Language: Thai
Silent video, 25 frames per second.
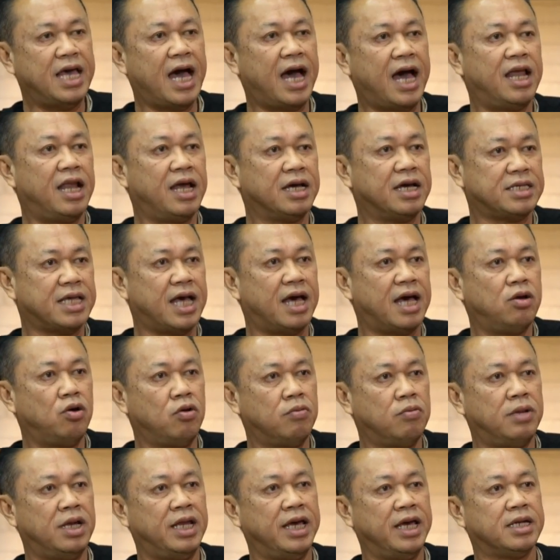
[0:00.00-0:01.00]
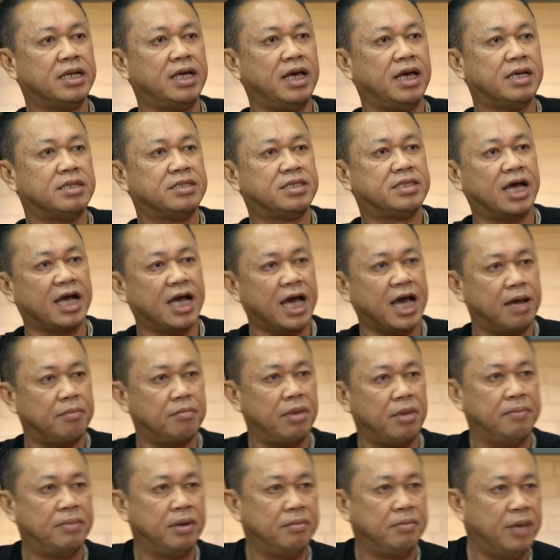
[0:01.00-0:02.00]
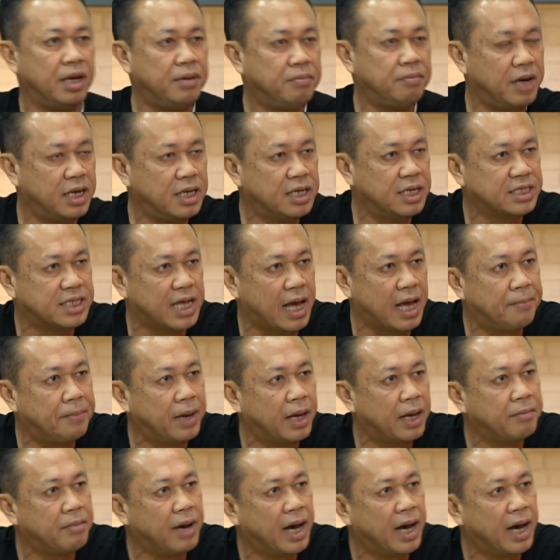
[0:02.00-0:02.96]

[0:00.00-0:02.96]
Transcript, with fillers: ยารักษาโรคมะเร็งเนี่ยสกัดมาเป็นเม็ดเม็ดหนึ่งสามพัน